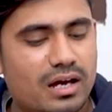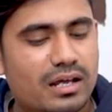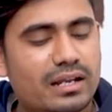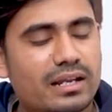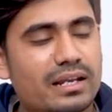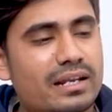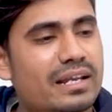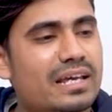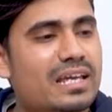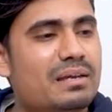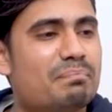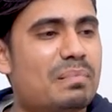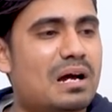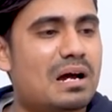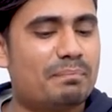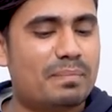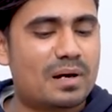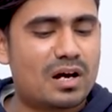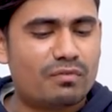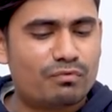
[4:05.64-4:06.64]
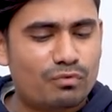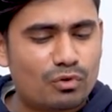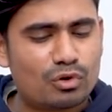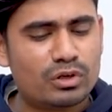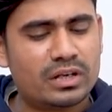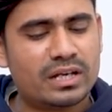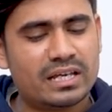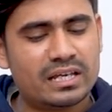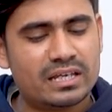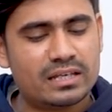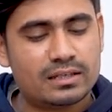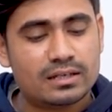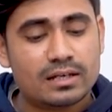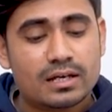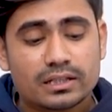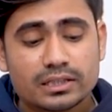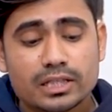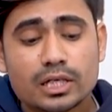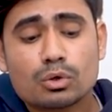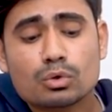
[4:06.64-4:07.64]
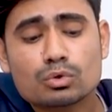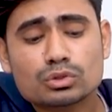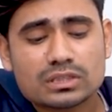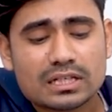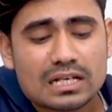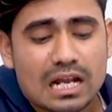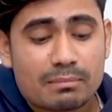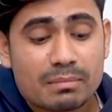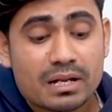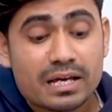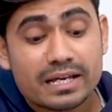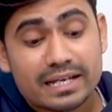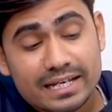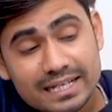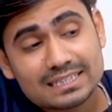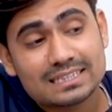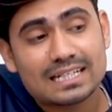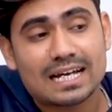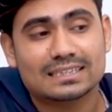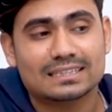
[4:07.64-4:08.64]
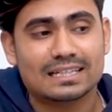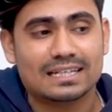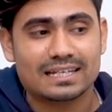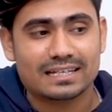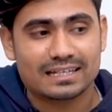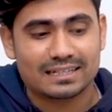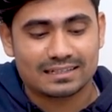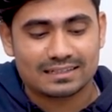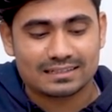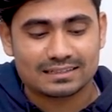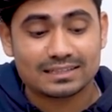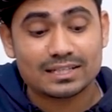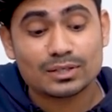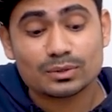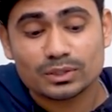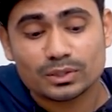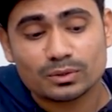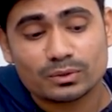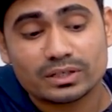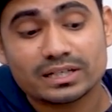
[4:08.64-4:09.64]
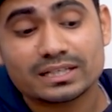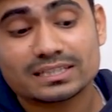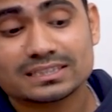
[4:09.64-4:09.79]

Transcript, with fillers: अरे नहीं पापा वो नहीं देखो उसका नाम ना ए से आता है लेकिन देखो देखो